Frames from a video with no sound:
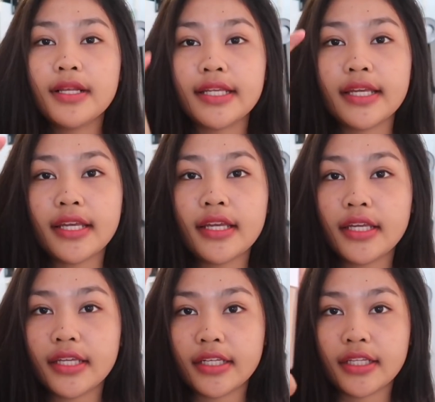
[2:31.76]

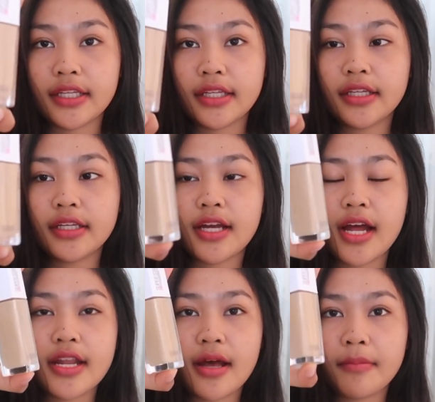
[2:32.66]
beli ini
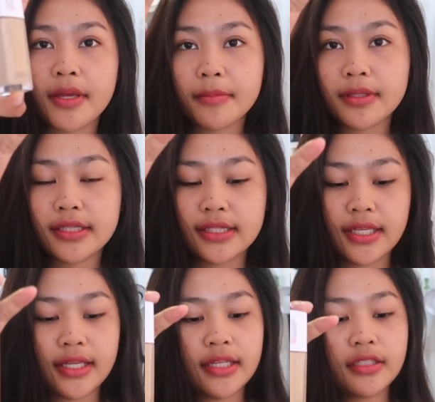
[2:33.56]
ada
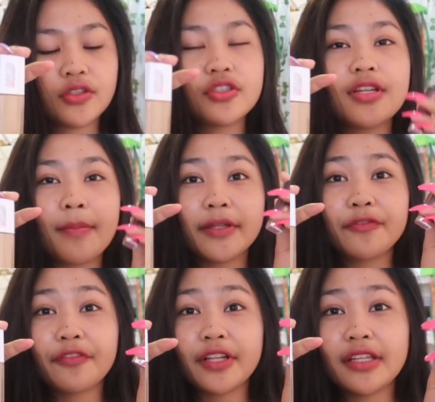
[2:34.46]
Maybelline terus dapat
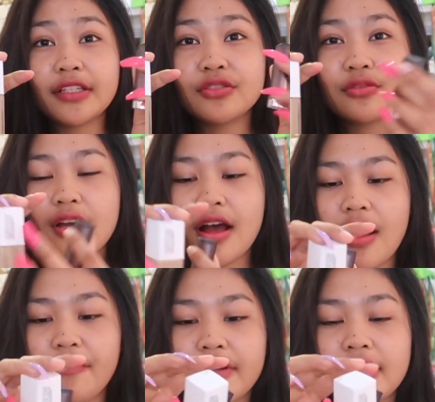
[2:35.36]
free ini
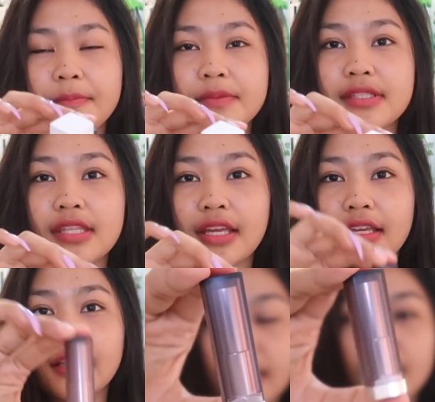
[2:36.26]
juga free
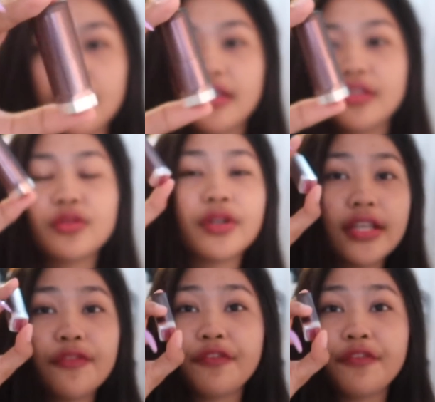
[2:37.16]
lipstick gitu satu ini